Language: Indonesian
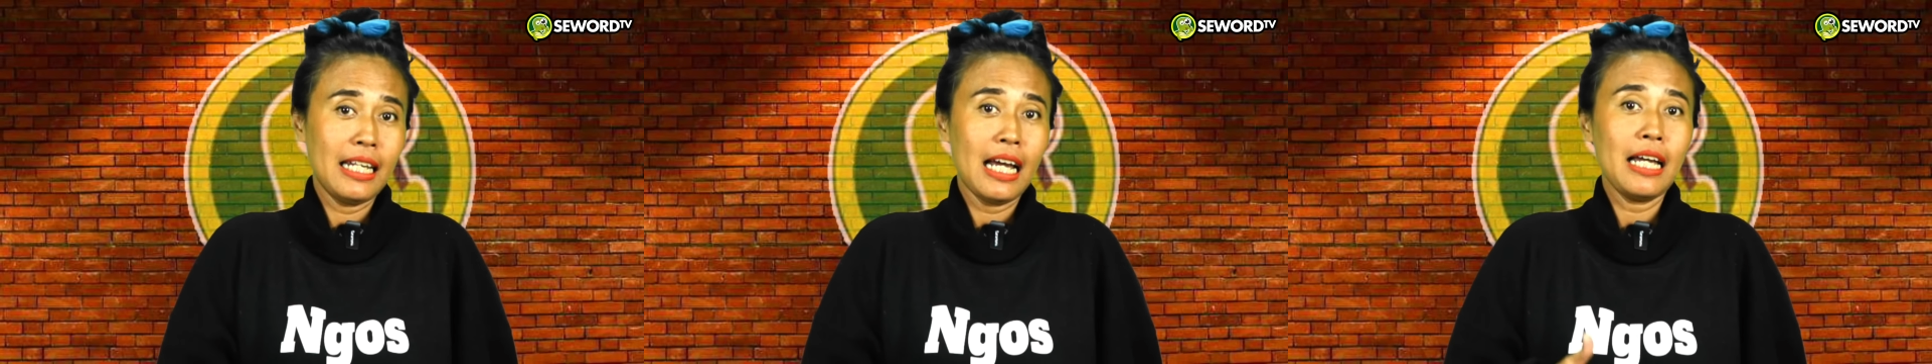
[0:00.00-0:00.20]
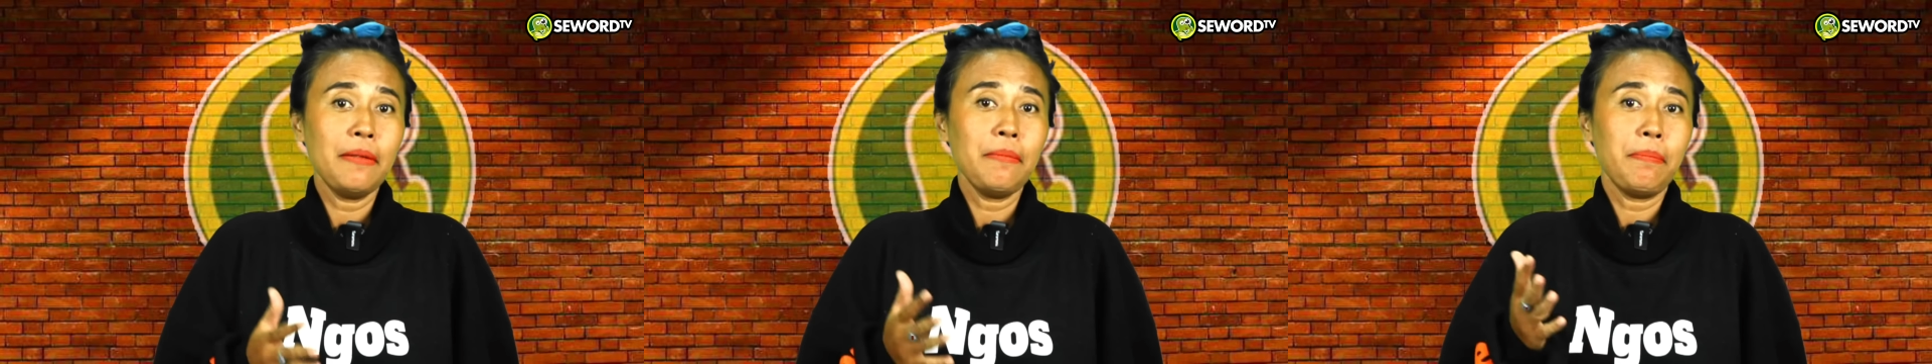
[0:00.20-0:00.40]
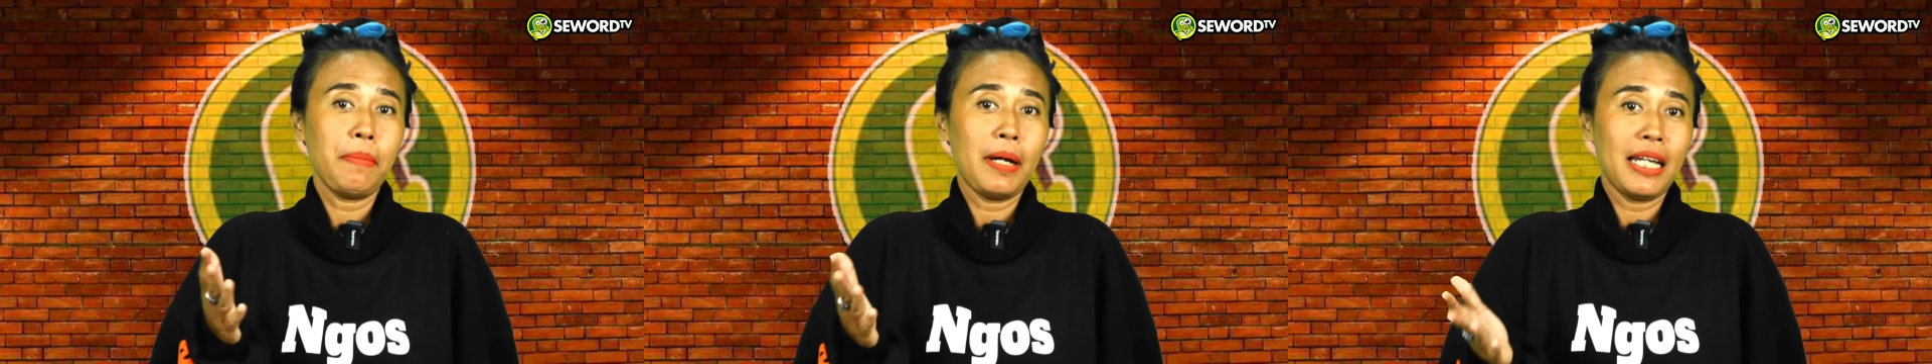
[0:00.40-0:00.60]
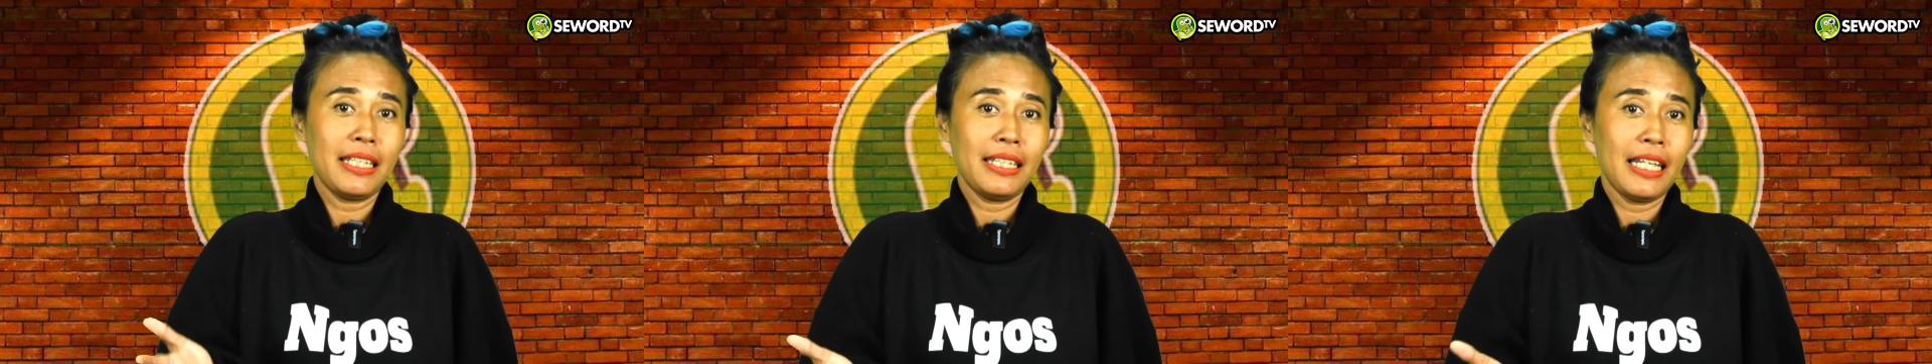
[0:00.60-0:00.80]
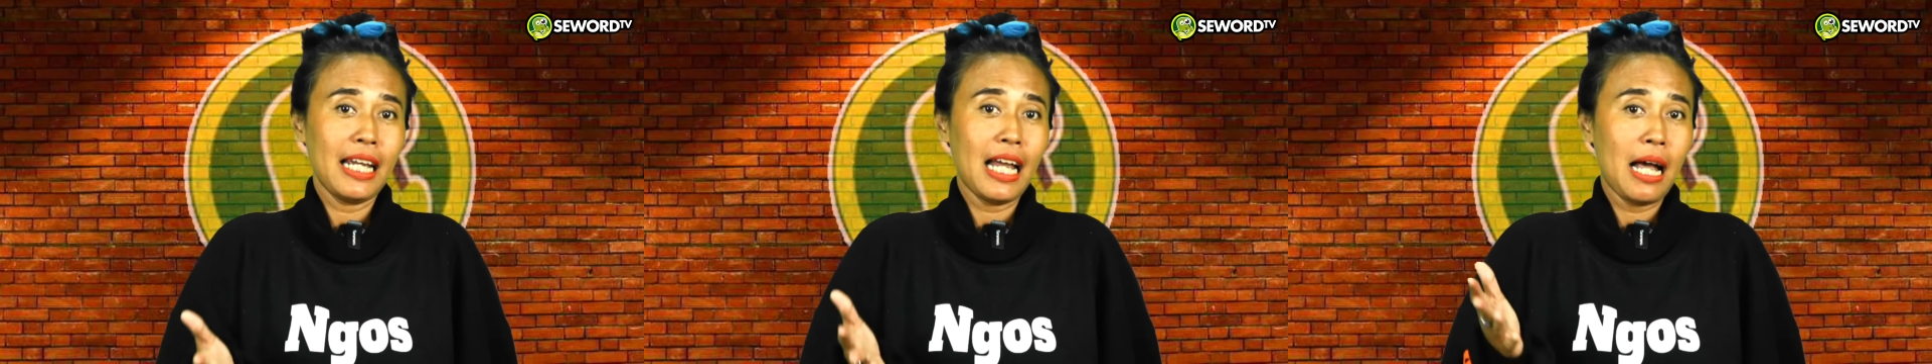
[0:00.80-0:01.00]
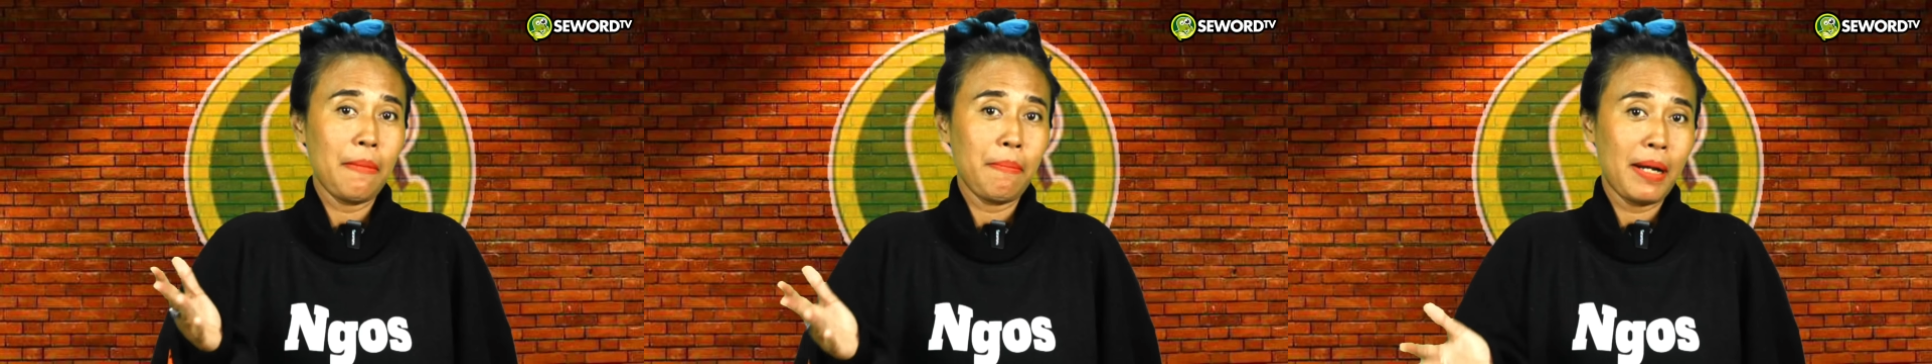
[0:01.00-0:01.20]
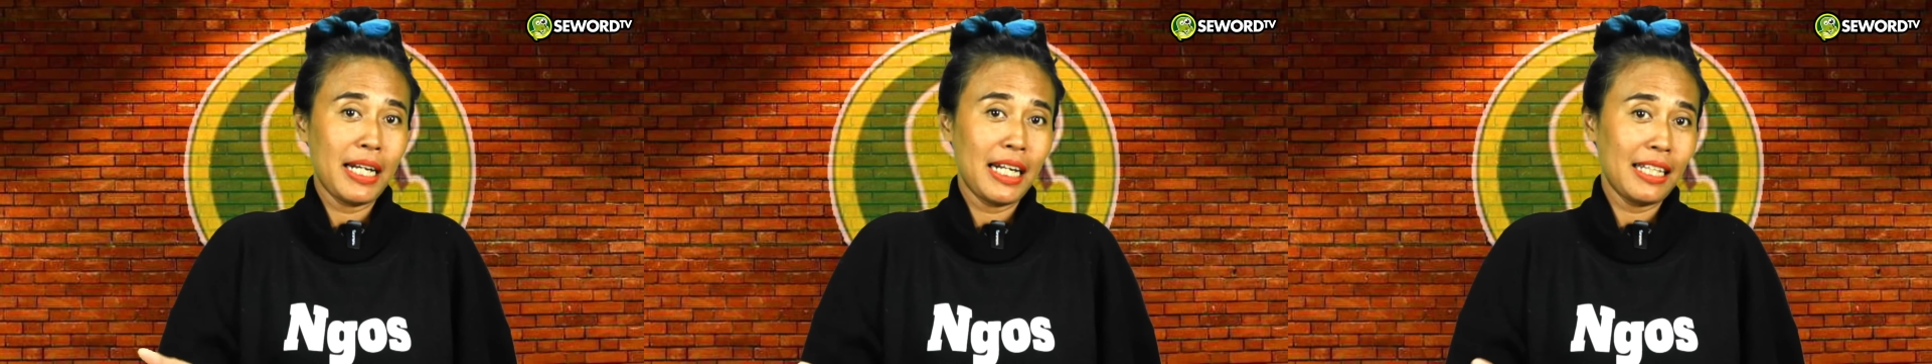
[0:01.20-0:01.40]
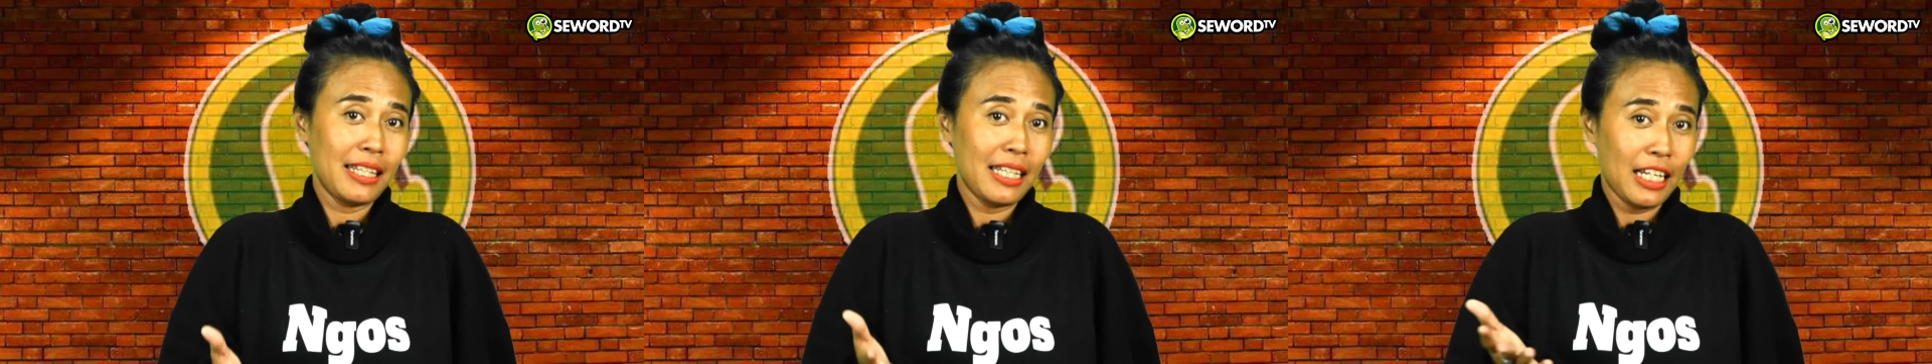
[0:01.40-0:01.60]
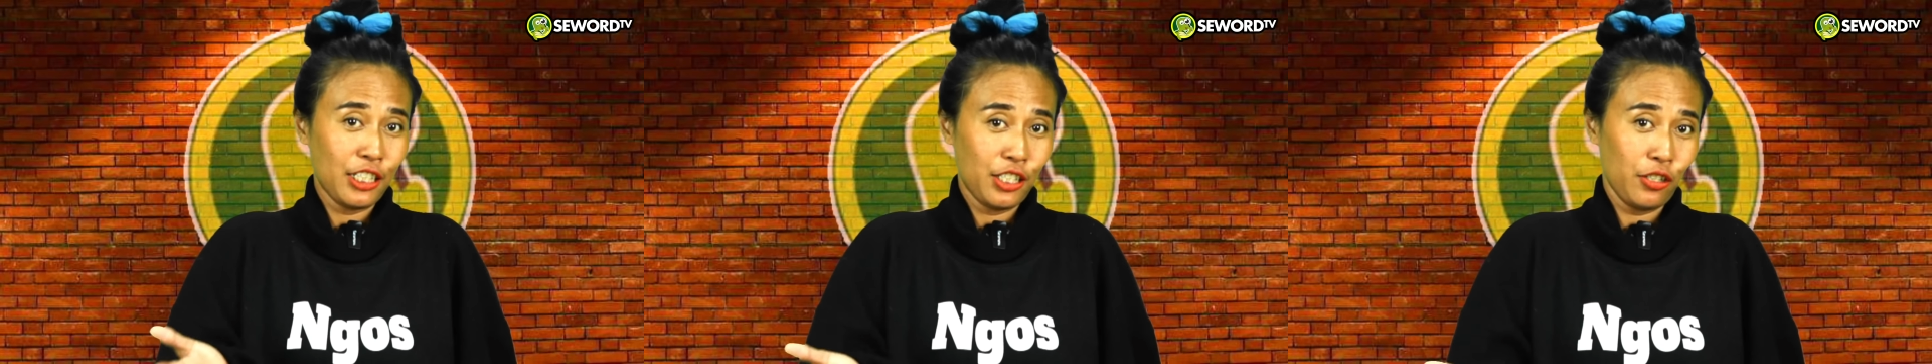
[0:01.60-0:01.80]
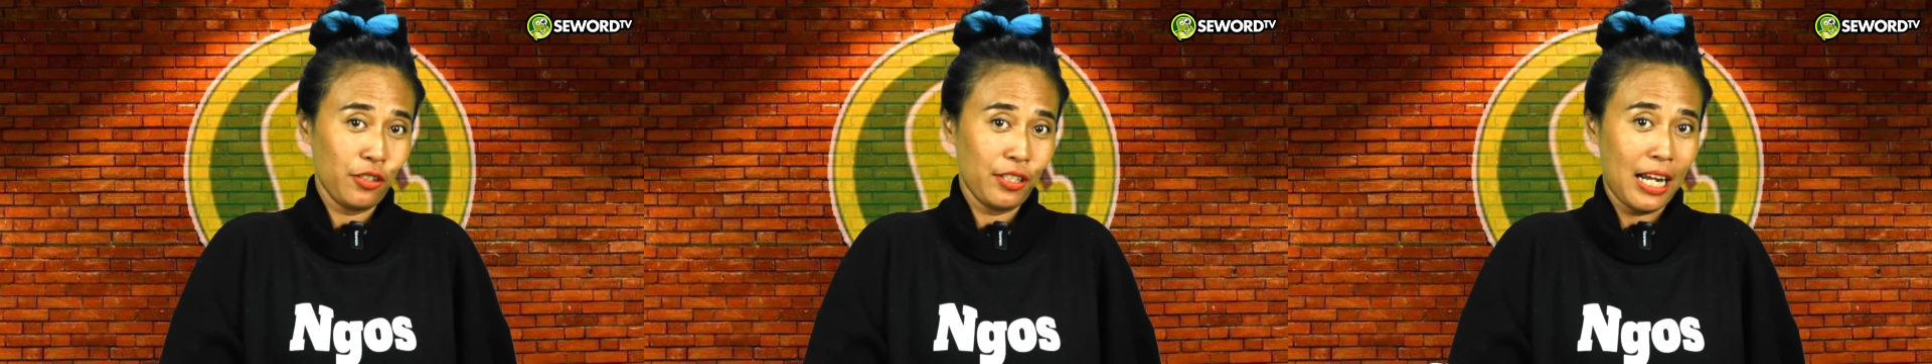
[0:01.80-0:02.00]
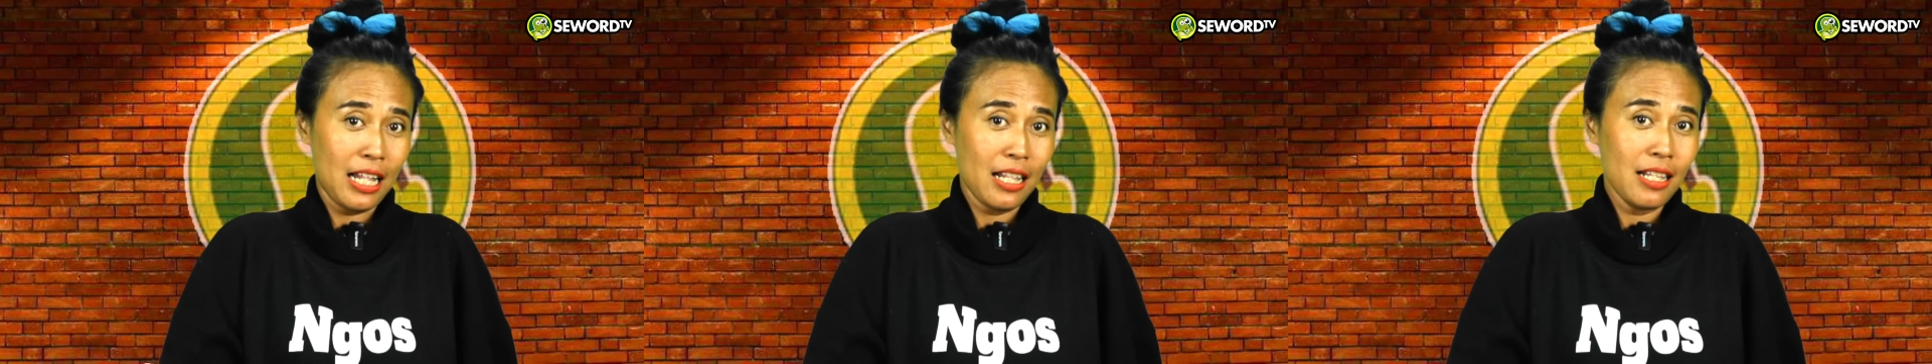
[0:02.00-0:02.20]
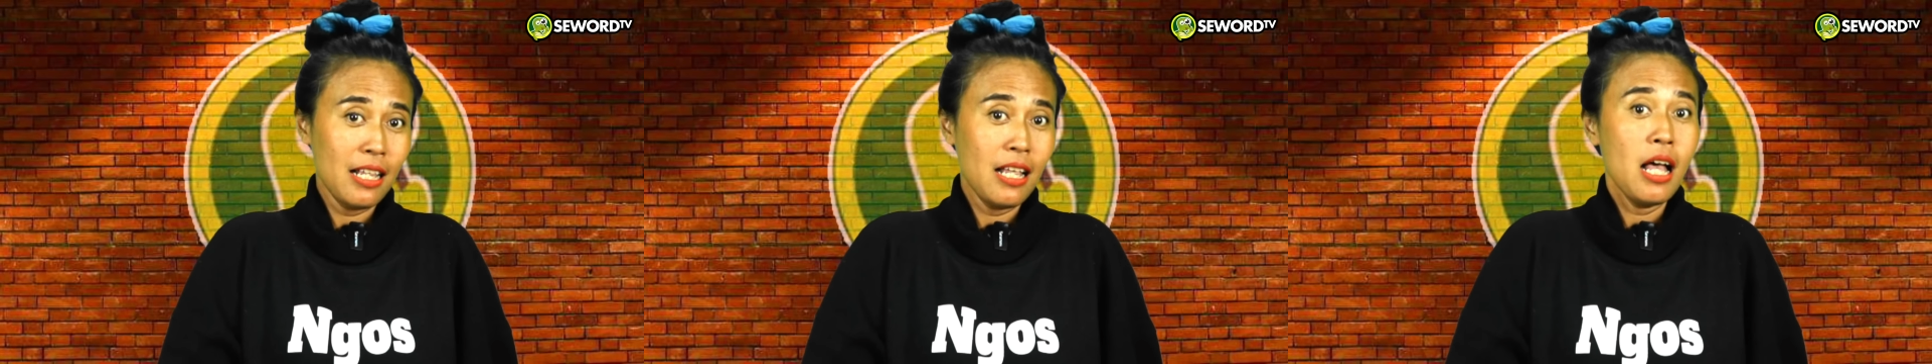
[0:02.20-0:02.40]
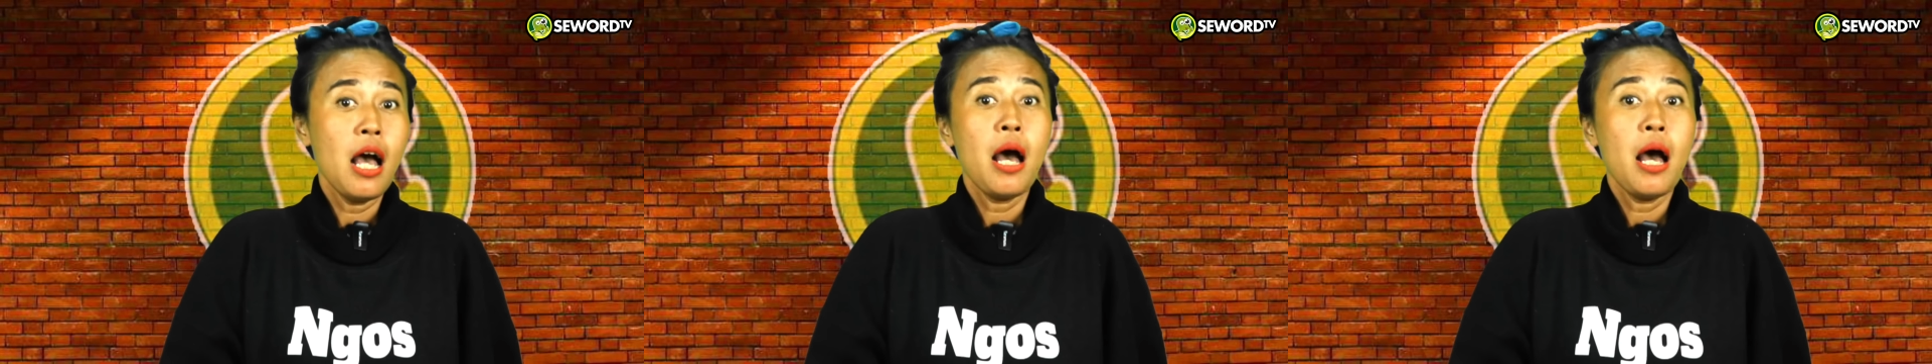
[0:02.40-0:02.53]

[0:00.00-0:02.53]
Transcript: dan Partai Amanat Nasional